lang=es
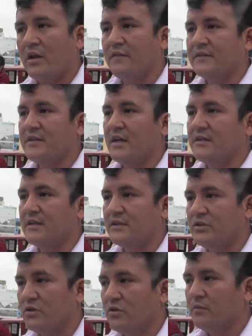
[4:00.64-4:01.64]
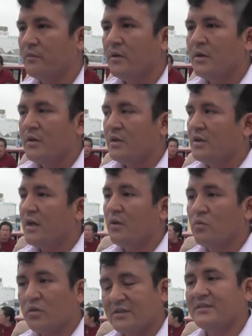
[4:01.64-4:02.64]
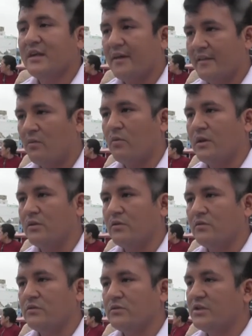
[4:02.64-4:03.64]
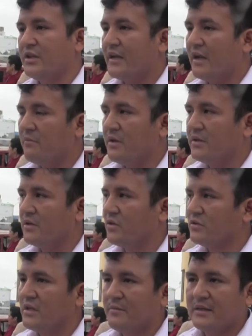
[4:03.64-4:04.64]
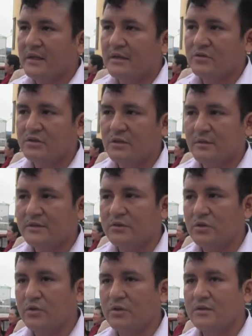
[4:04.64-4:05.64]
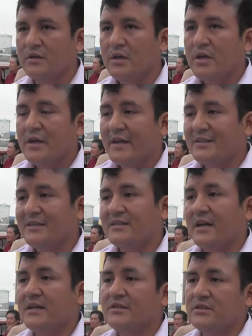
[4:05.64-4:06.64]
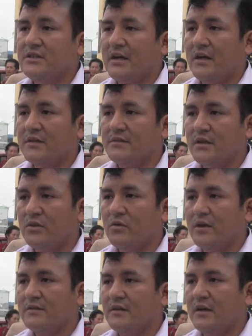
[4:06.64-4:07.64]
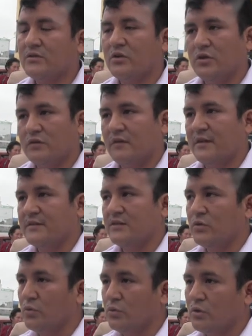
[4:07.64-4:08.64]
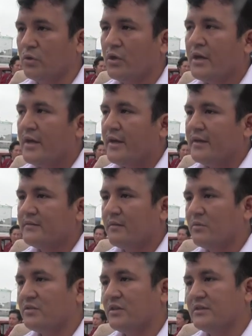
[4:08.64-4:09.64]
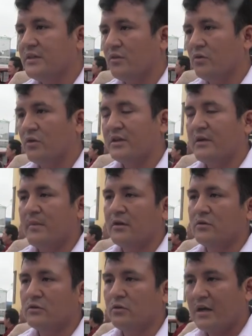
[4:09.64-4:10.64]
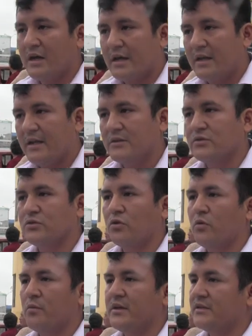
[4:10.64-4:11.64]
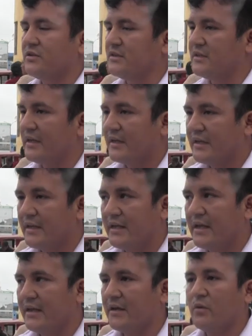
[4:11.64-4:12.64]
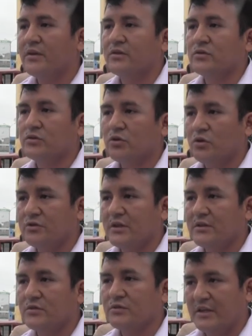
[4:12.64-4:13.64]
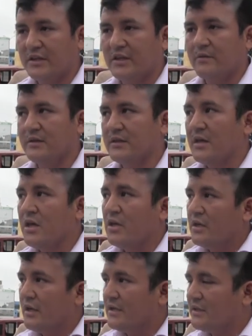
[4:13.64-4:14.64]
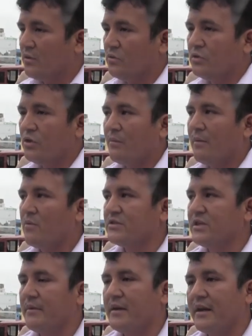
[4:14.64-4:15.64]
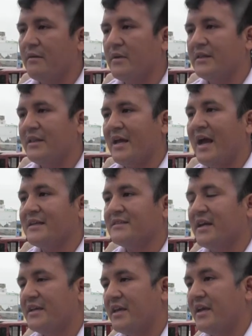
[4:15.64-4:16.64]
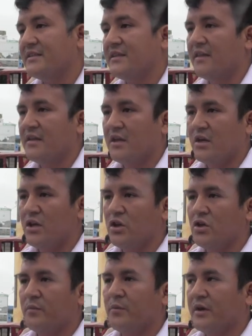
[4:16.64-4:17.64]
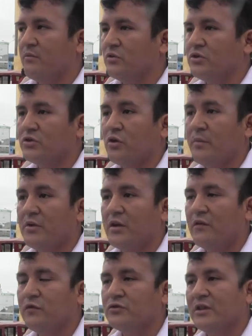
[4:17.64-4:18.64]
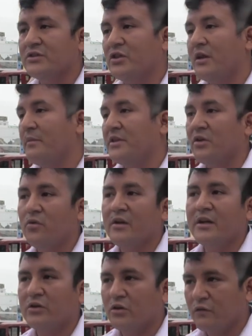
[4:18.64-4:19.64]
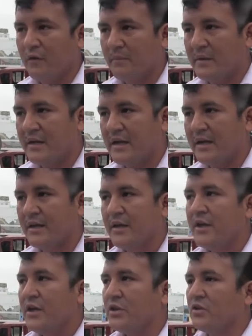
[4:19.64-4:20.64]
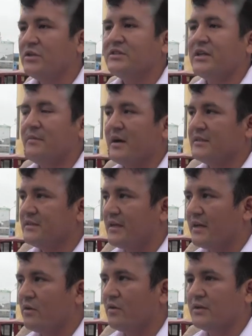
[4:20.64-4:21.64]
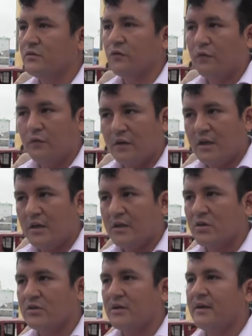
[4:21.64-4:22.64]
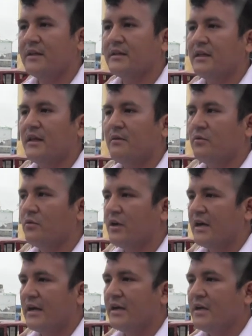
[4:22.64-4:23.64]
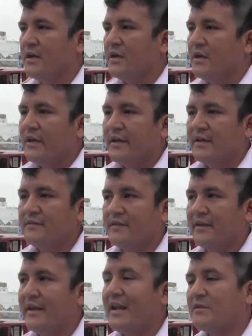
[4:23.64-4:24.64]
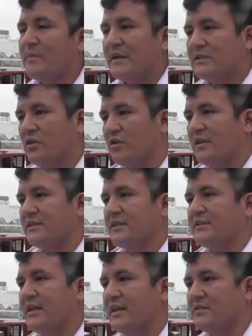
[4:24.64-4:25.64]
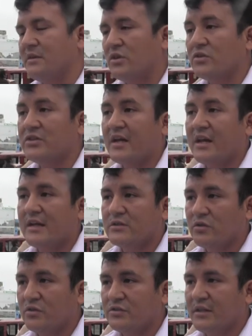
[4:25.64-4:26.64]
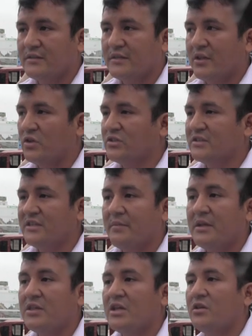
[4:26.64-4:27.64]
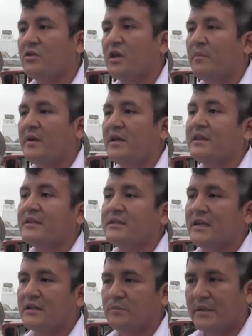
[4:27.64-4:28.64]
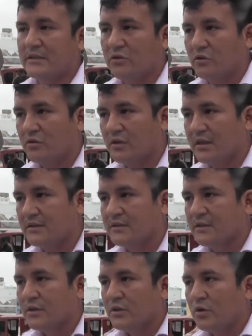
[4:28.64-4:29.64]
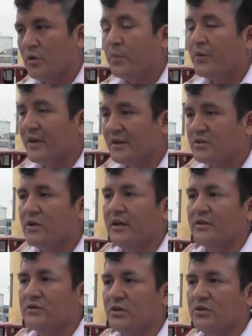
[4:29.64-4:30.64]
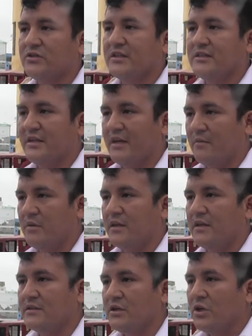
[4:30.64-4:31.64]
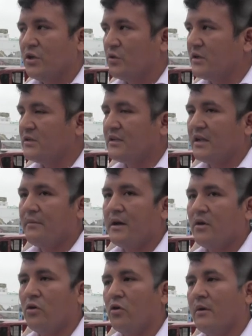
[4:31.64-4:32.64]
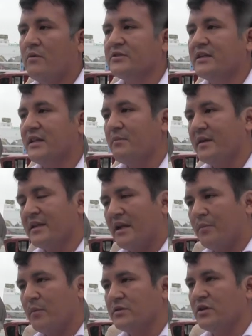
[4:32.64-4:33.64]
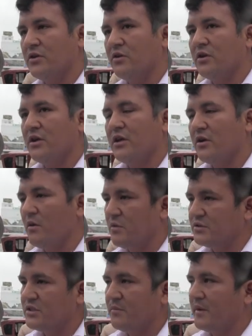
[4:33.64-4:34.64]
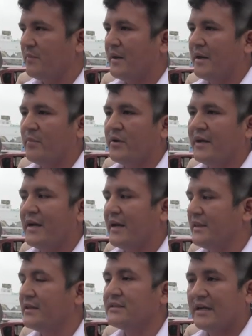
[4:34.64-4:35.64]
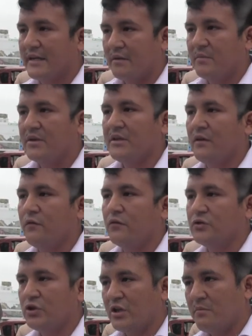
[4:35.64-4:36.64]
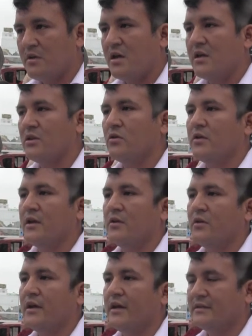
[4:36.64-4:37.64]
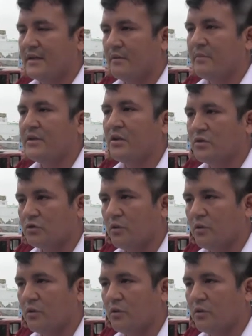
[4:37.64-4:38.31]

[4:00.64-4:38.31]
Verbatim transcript: la fiscalización y algunos están adecuando. Si realmente nos levantan las observaciones que se están haciendo en este caso en dos fases. Uno, estamos iniciando con el tema de los locales, sus documentaciones en regla, que cuenten sus socias, sus directivas. El segundo, vamos a ver realmente hacia quién está dirigido, porque muchos comedores funcionan solamente con el entorno familiar. Entonces se va a hacer lo que es un fin se va a tratar de buscar este, que las personas que estén recibiendo sean las socias, que no se esté vendiendo de repente a terceras personas, ¿no? Porque eso es lo que solo nos exige el MIDES. Todo ese trabajo lo vamos a hacer de manera posterior y como siempre para poder garantizar realmente el funcionamiento de lo que es realmente los